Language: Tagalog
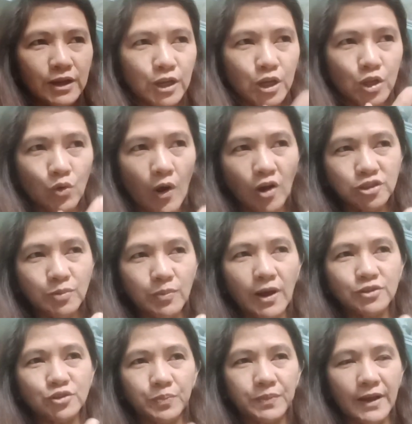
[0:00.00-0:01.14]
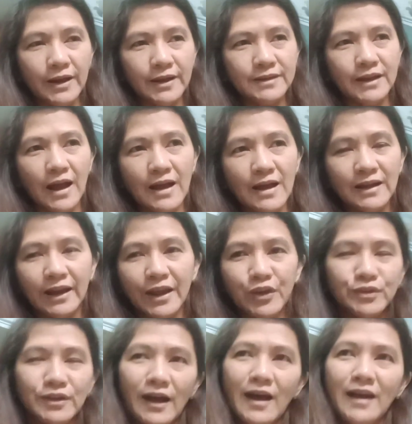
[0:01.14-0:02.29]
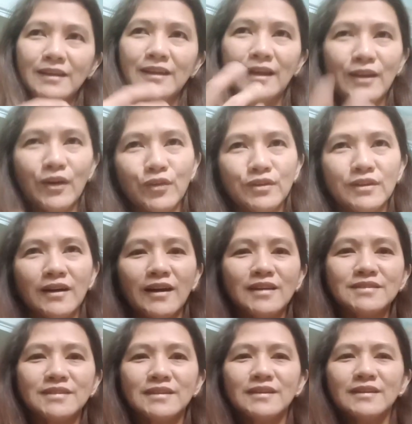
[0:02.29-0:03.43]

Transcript: kinuha ko sa mga supplier na ngayon nakakilala ko na kasi